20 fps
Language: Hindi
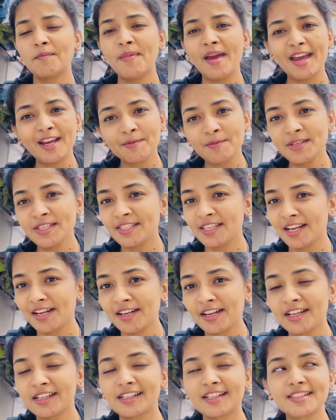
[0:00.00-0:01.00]
बैग भी
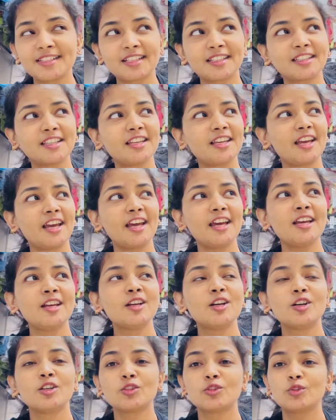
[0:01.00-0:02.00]
सेल नहीं कर सकते हैं
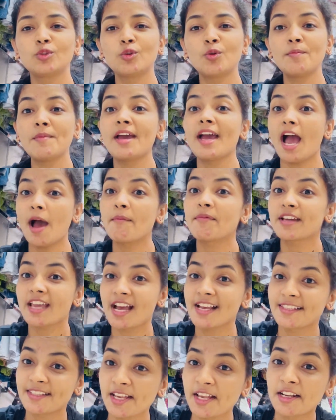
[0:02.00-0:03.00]
तो मैं अब
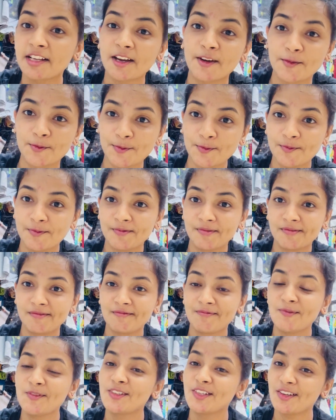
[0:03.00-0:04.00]
क्या सेल करूँ
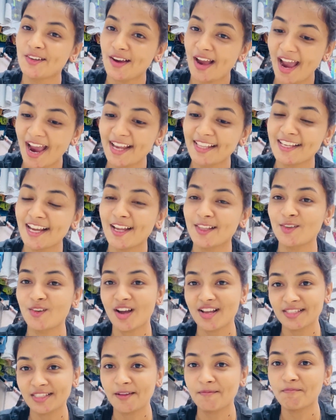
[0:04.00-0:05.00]
मुझे आइडिया तो
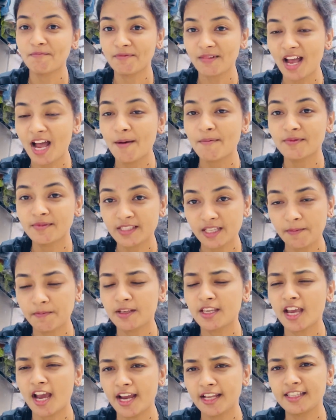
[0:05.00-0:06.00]
आप सब आप
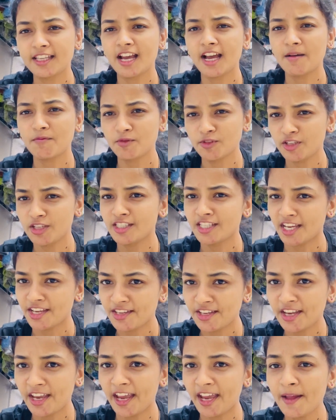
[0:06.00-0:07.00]
सबके आइडिया मुझे
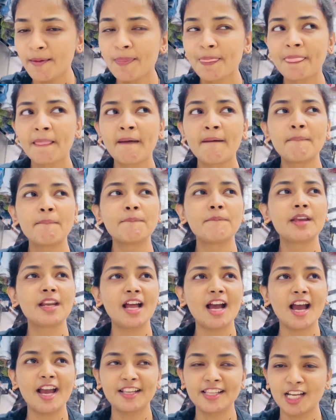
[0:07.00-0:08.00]
चाहिए है
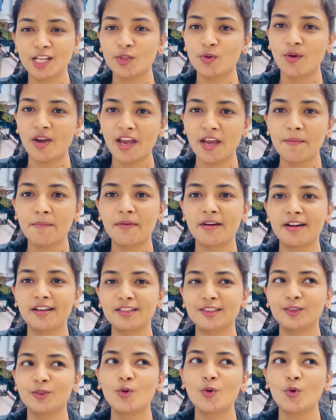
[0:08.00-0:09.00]
मेरा आइडिया तो है
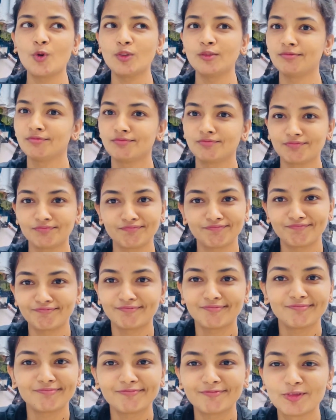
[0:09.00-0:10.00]
पर वो
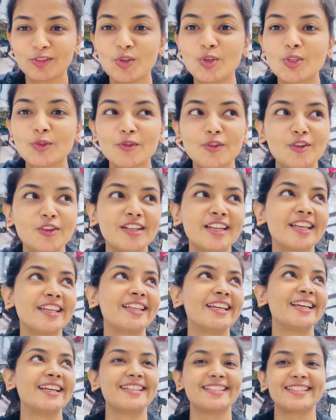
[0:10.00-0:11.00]
यूज़फुल नहीं है